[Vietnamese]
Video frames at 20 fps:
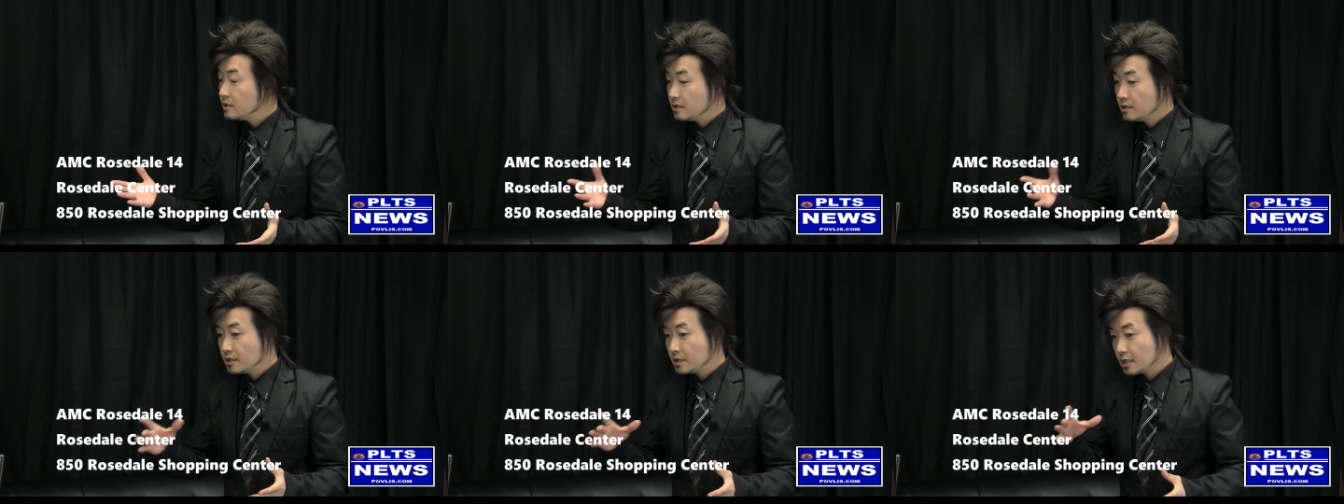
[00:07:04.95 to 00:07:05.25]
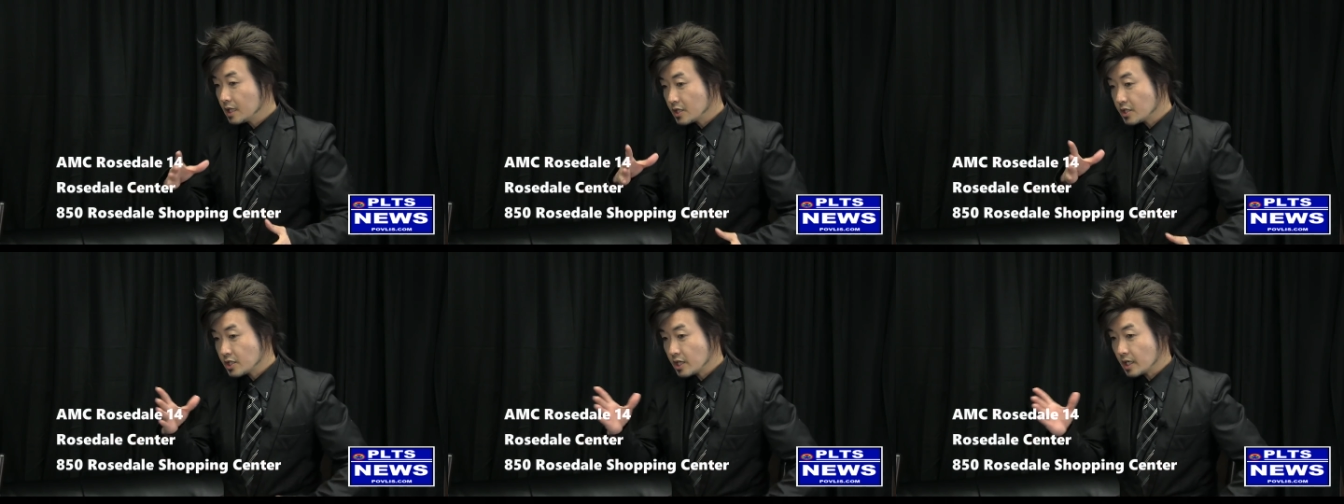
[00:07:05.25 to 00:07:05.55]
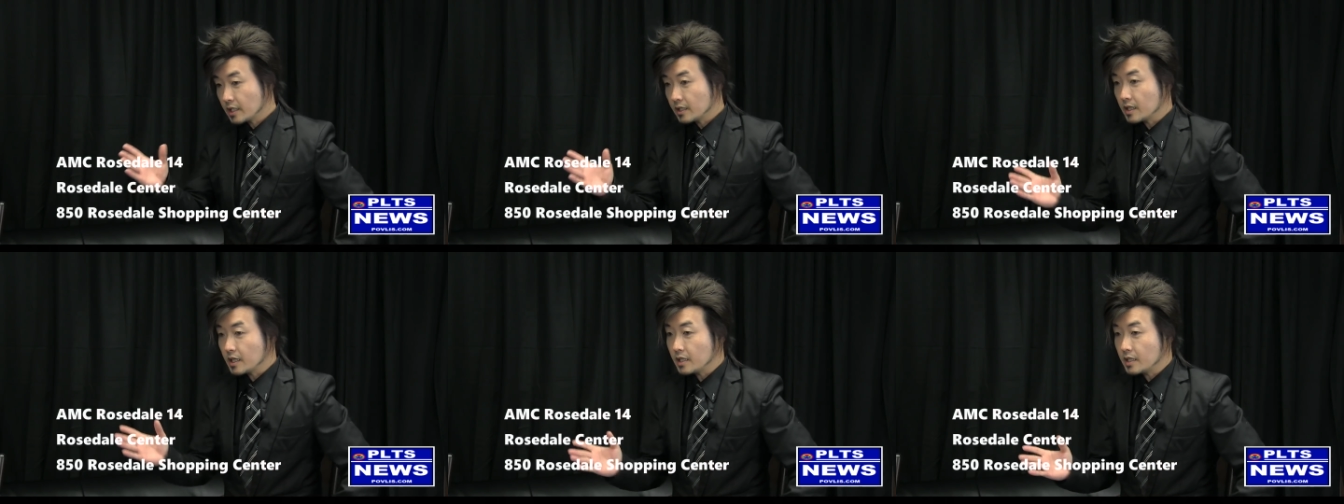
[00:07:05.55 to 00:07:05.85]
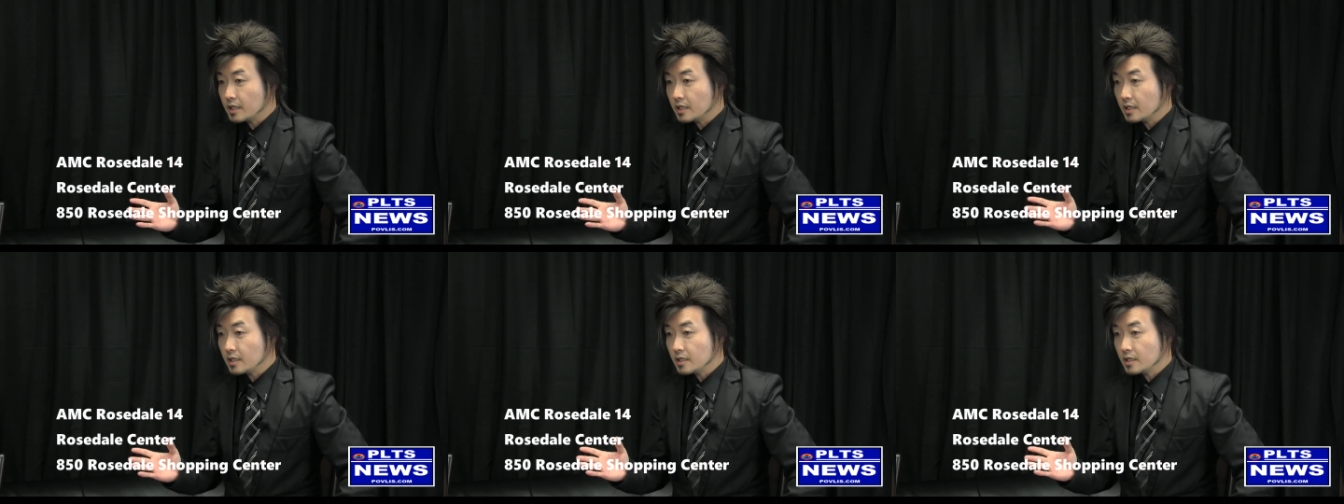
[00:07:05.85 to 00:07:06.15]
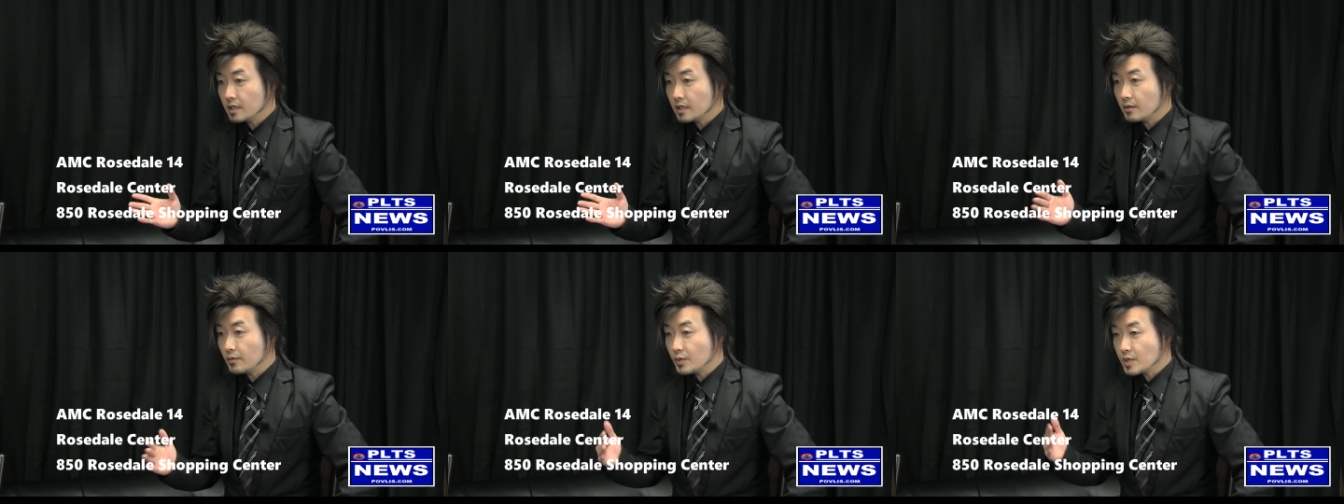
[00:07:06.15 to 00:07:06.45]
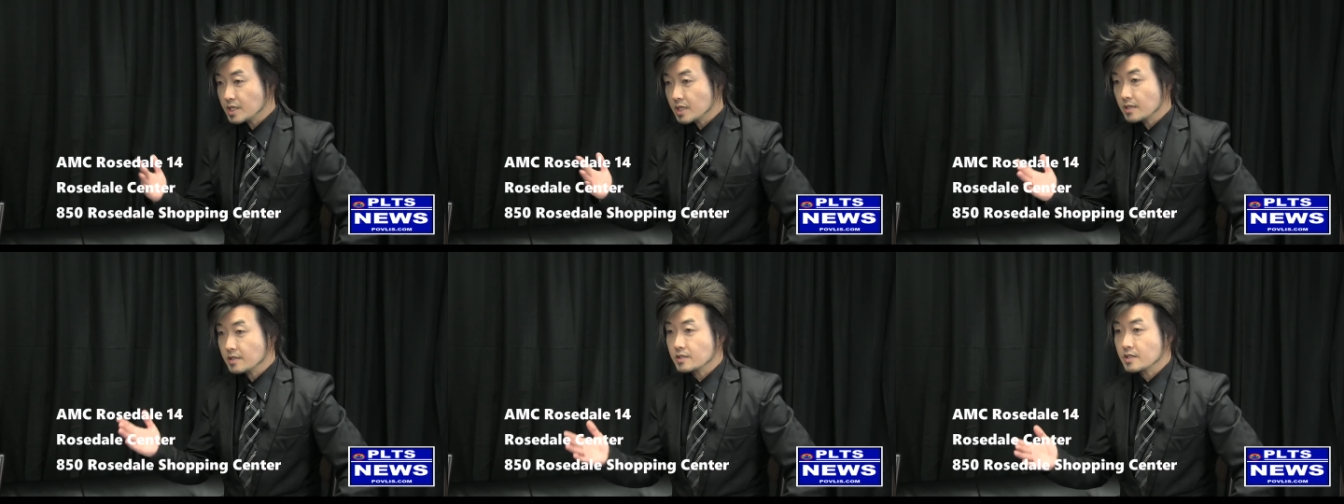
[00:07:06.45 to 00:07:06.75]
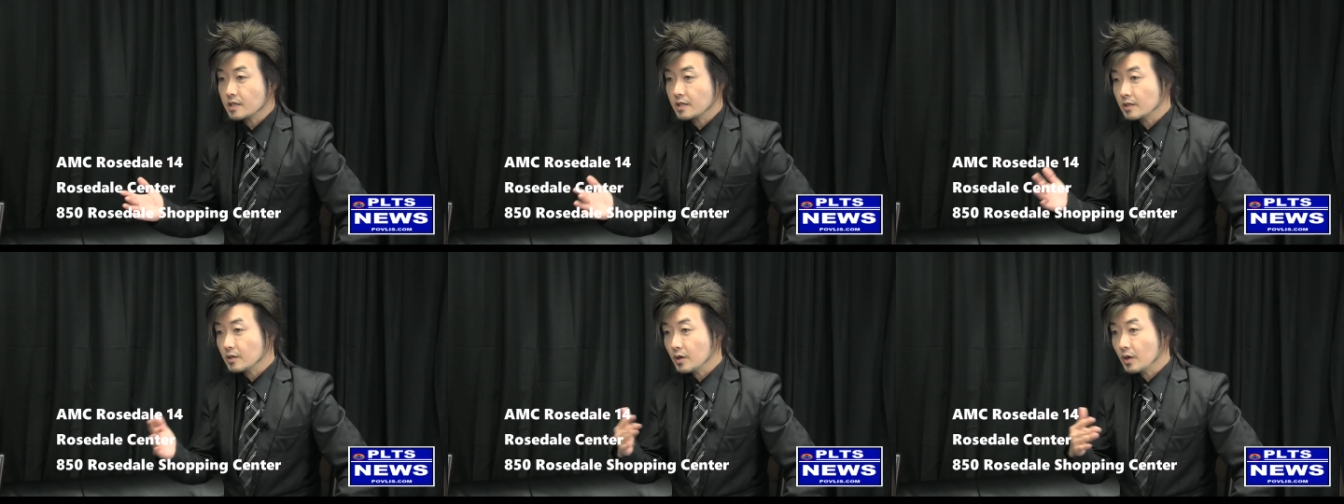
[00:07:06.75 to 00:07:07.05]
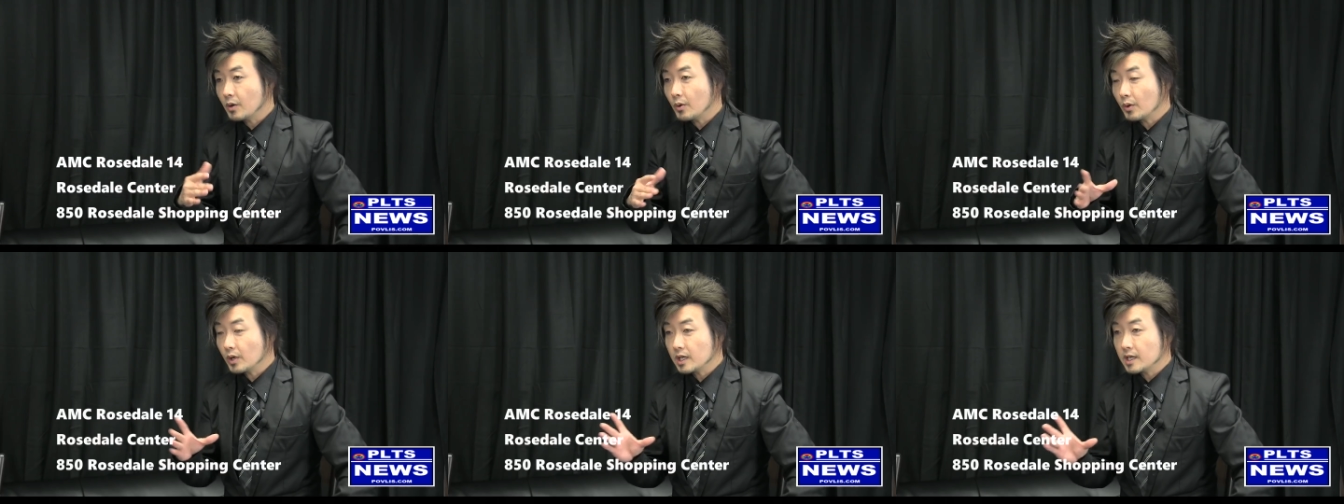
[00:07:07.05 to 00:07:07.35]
ý thật trả cái uh, Wisconsin lo ở